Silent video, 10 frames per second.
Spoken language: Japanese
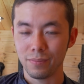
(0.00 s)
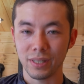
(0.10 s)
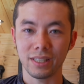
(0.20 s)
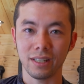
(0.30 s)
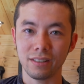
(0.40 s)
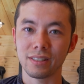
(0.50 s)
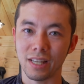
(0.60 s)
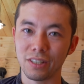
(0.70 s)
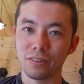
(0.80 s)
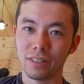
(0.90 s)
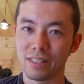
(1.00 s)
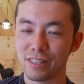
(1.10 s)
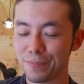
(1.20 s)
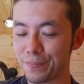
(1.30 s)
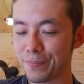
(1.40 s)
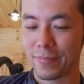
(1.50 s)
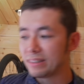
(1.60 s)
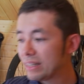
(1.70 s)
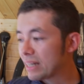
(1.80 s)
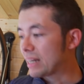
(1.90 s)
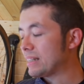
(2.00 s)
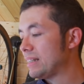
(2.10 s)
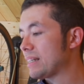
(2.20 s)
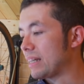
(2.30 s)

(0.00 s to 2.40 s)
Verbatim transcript: 間違いなく最強ですってな感じで